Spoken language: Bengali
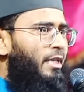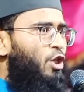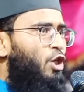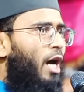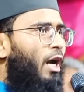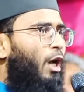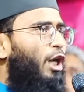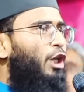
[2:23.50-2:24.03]

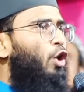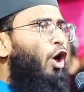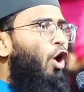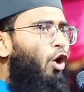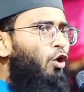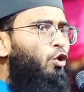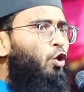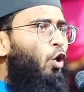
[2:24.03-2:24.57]
যার হৃদয়
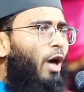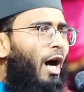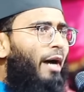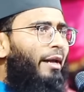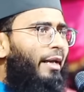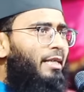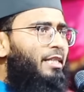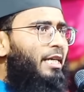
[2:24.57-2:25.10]

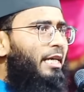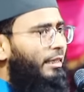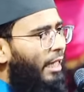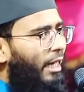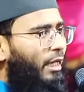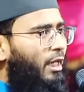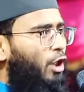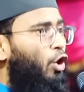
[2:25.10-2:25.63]
অন্ধকার আছে
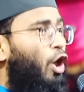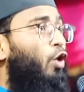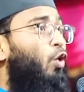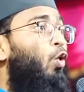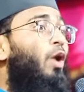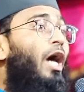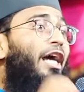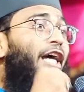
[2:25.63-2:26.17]
তার হৃদয়
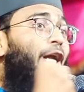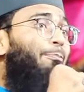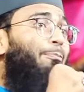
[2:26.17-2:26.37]
গুনাহের